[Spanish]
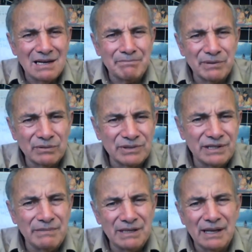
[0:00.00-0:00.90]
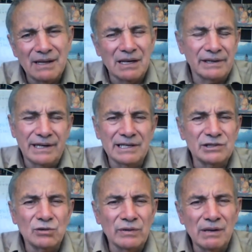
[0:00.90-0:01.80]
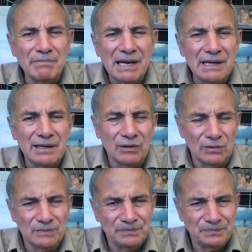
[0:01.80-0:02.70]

y la proximidad del riesgo, del peligro.